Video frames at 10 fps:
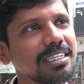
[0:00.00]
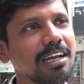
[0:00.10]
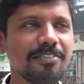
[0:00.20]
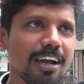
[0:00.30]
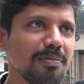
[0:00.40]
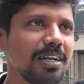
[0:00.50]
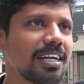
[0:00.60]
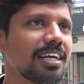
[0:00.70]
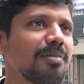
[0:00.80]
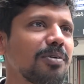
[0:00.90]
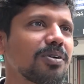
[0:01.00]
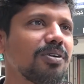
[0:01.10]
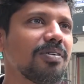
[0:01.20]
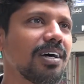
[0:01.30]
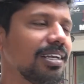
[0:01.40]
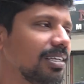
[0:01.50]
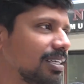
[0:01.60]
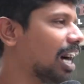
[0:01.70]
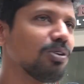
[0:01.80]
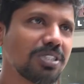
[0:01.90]
నా ఫ్యామిలీని ఎట్ట కాపాడుకోవాలి
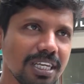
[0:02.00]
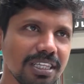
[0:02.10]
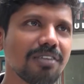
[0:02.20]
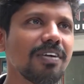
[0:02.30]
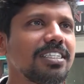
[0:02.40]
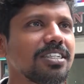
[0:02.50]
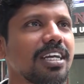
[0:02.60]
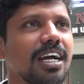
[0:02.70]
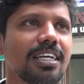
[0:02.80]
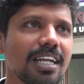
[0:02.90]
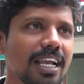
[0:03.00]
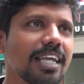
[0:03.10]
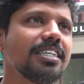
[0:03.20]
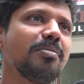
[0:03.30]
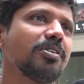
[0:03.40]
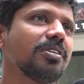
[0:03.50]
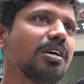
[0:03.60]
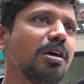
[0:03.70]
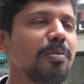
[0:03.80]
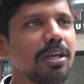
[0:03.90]
అది వచ్చేంతవరకు వెయిట్ చేసే కాడికి నాకు ఏజ్ అయిపోతుంది
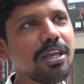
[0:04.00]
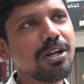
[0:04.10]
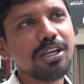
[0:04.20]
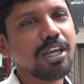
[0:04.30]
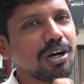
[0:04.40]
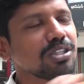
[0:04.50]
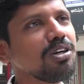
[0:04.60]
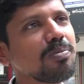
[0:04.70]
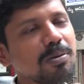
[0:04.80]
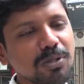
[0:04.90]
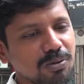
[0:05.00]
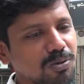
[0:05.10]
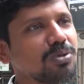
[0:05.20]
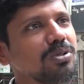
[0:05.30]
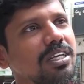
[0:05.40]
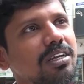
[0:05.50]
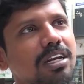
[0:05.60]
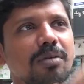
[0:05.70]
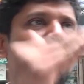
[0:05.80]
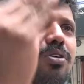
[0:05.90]
మీరు ఈరోజు ప్రభుత్వం ఉంటుంది
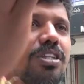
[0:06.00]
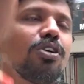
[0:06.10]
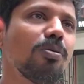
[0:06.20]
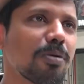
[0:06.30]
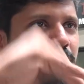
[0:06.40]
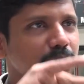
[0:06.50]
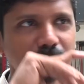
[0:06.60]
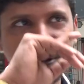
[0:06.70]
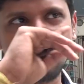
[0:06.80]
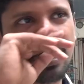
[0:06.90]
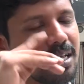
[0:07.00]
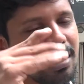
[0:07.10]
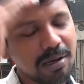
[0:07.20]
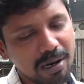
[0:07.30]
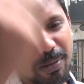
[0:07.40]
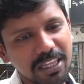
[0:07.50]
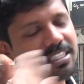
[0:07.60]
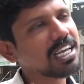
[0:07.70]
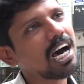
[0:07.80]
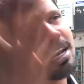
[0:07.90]
రేపు పోతుంది ఇంకో ప్రభుత్వం వస్తుంది ఇట్లా
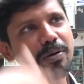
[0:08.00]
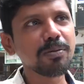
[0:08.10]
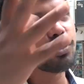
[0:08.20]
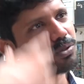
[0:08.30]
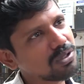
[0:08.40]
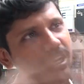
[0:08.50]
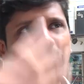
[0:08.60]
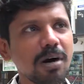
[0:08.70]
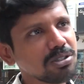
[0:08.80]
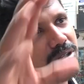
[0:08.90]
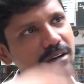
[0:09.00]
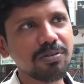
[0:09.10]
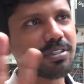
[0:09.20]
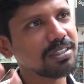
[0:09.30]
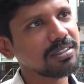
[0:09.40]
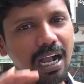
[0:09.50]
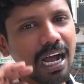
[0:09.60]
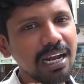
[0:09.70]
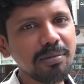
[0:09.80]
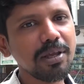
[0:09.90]
ప్రతిసారి ప్రభుత్వం వస్తూనే మారుతూనే ఉంటుంది
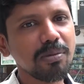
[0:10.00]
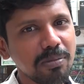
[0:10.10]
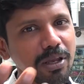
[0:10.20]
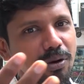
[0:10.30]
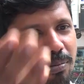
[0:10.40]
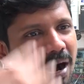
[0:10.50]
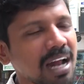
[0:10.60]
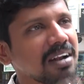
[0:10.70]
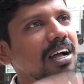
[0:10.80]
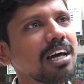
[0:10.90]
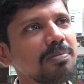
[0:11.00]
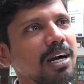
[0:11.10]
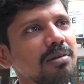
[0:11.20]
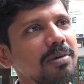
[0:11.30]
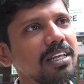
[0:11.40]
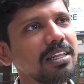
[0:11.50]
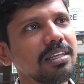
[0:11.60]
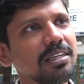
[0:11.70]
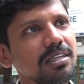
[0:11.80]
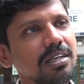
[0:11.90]
కానీ మీరు మీరు మారడం కాదు పక్కన పెట్టేది
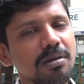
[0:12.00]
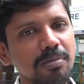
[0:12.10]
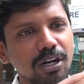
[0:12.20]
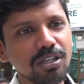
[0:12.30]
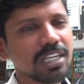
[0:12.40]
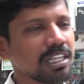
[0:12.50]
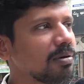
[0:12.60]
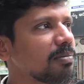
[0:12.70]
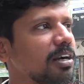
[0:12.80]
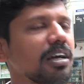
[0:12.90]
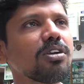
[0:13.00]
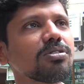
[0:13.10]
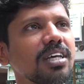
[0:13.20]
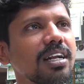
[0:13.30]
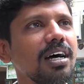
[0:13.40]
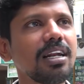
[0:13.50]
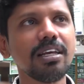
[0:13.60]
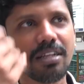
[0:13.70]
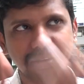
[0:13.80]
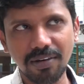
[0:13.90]
ఈరోజు చంద్రబాబు నాయుడు గారు వస్తారా లేదా